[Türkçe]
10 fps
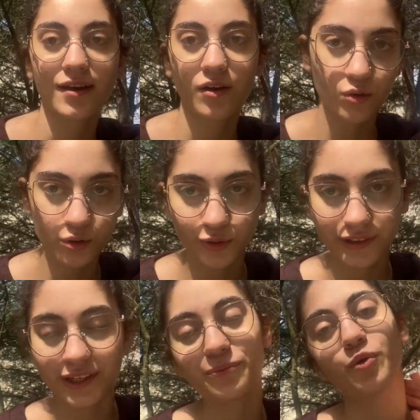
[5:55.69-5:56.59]

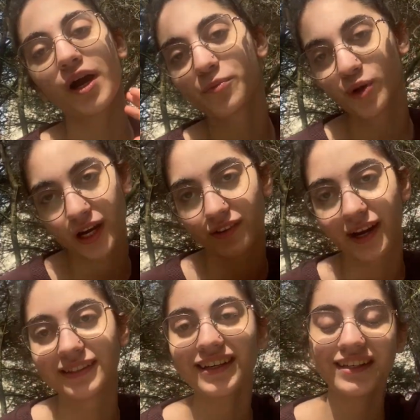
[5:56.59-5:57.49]
Okuduklarım bu ay bu
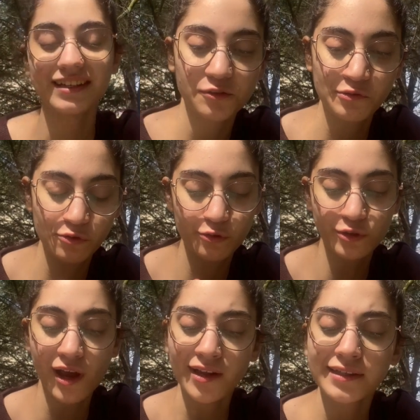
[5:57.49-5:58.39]
kadardı.
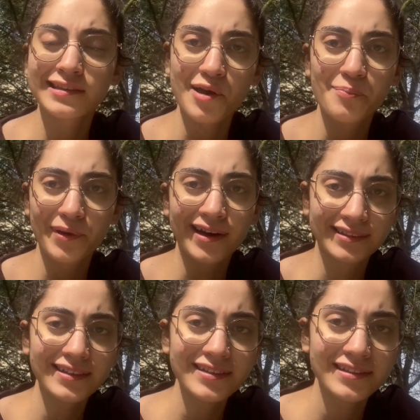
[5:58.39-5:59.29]
Güzel
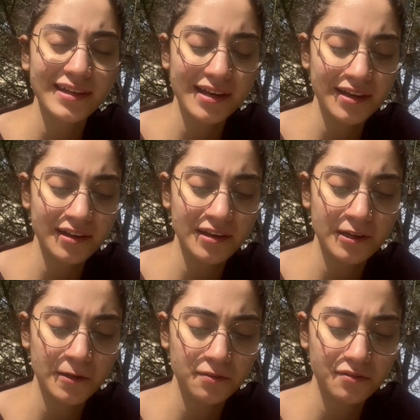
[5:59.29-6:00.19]
kitaplardı.
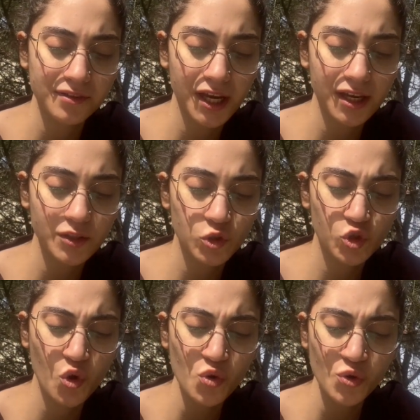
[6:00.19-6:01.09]
Ee,
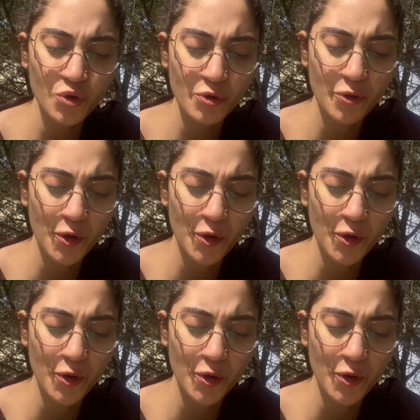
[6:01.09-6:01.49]
çoğu